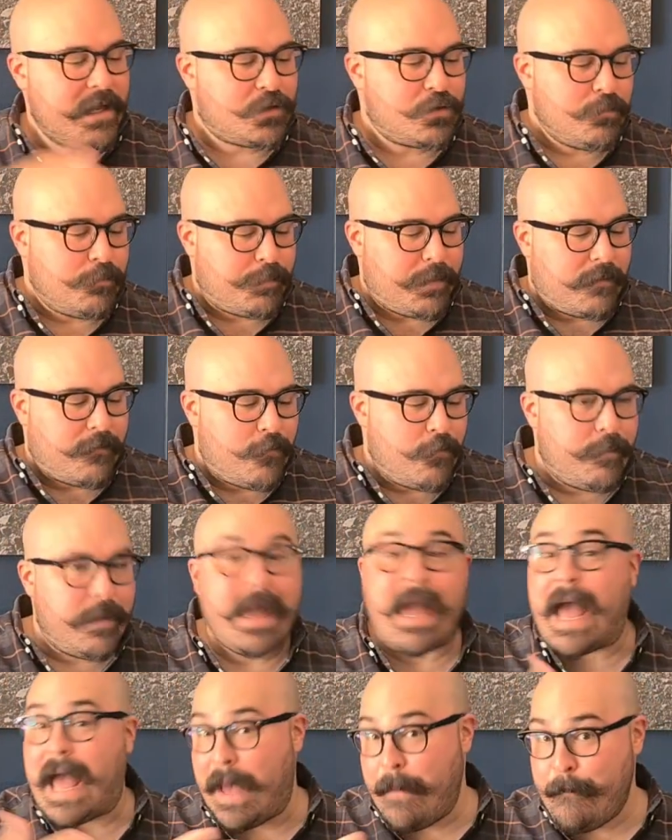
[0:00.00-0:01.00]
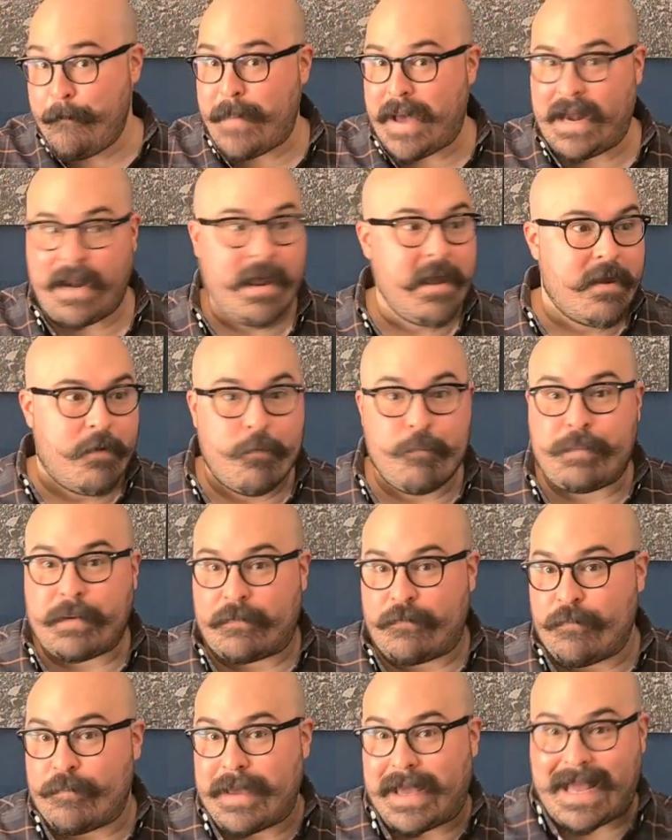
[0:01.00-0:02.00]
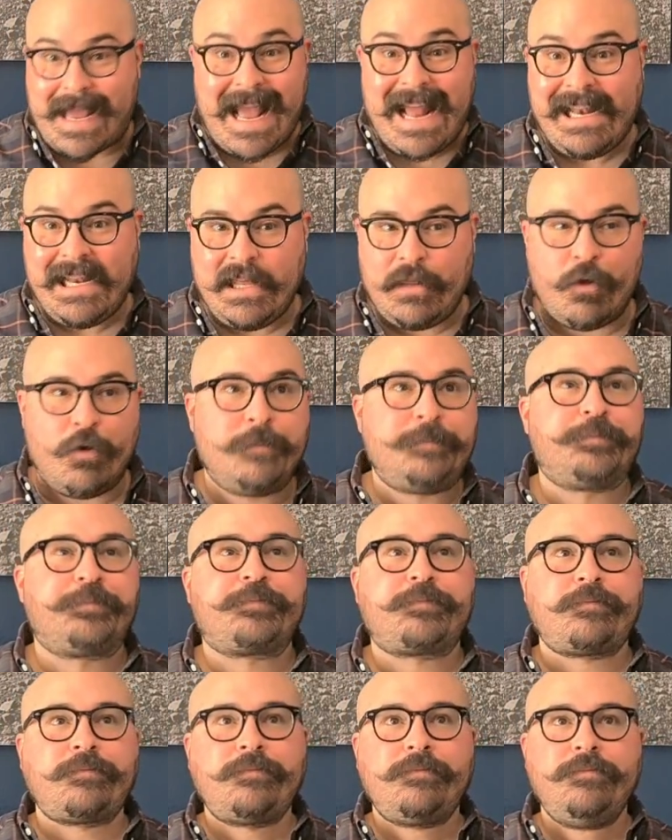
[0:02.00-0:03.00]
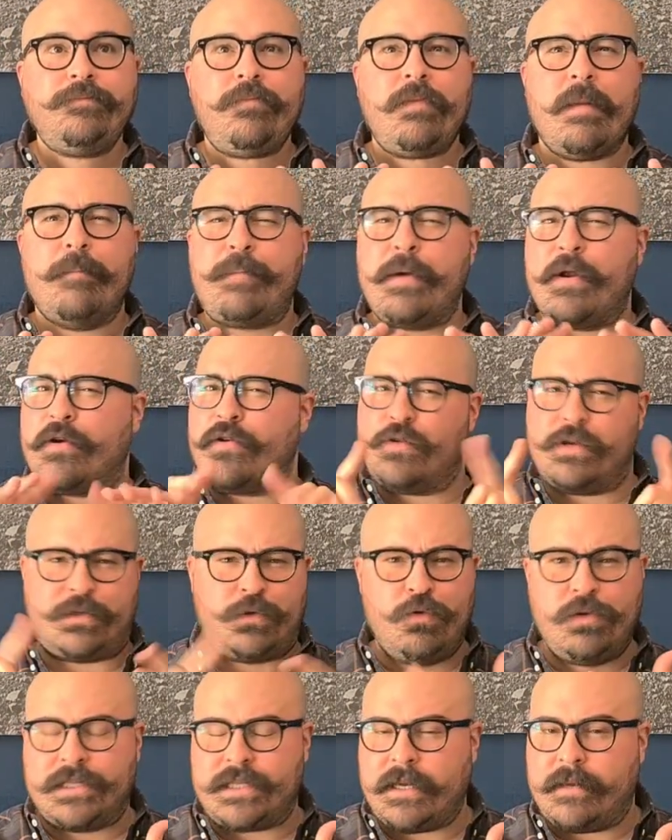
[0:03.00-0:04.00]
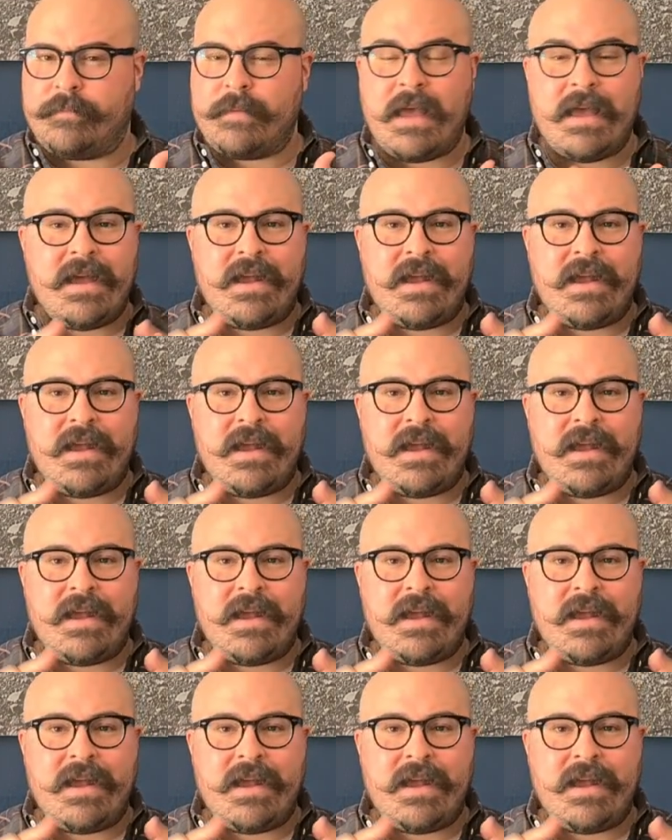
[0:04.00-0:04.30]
Es un perfume ámbar, un perfume cálido pero no es dulce,